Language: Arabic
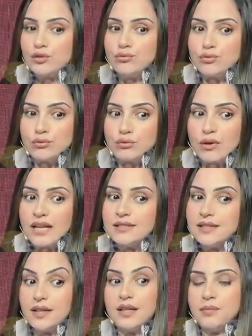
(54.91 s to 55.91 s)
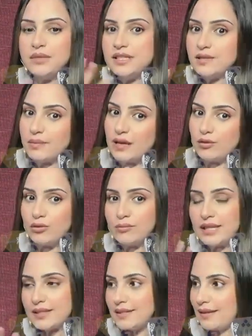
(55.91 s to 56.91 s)
دوكو اصلا انا بالنسبه
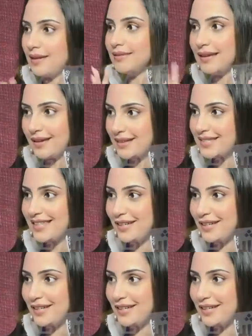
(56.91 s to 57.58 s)
لهم اكسترا تيغستر